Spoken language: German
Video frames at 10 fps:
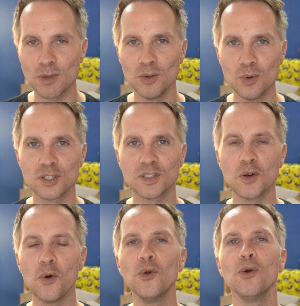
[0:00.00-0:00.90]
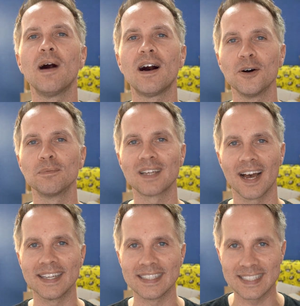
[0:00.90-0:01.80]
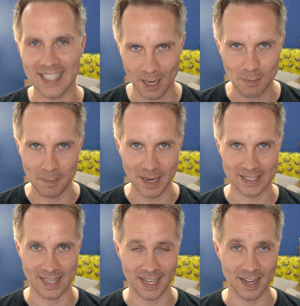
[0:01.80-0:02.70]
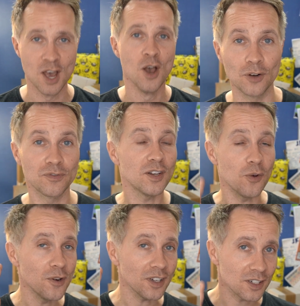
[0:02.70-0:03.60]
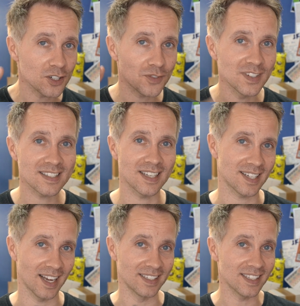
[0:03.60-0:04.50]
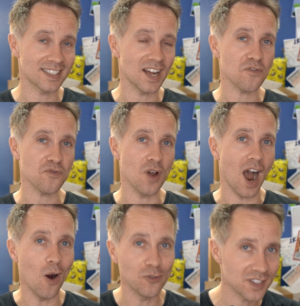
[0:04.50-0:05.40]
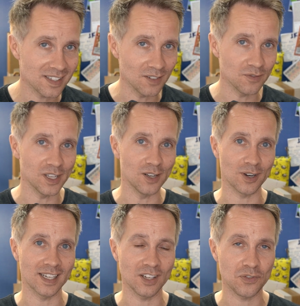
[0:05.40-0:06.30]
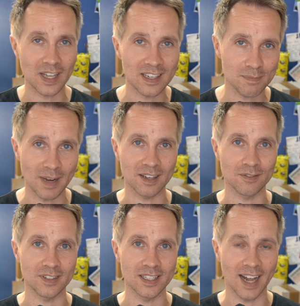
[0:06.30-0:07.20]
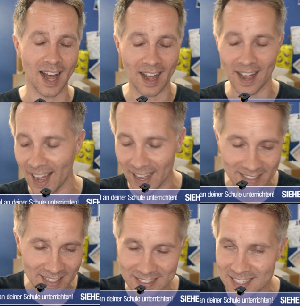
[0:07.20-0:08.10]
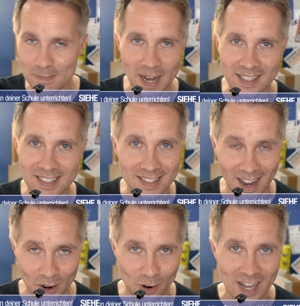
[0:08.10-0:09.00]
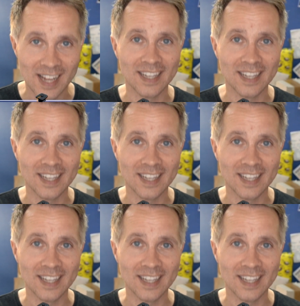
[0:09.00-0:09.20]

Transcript: Minute überhaupt kein Thema mehr sein. Und wenn irgendein Geschwisterteil dich dafür aufziehen will oder dich fertig machen will, Alter, die machen's auch.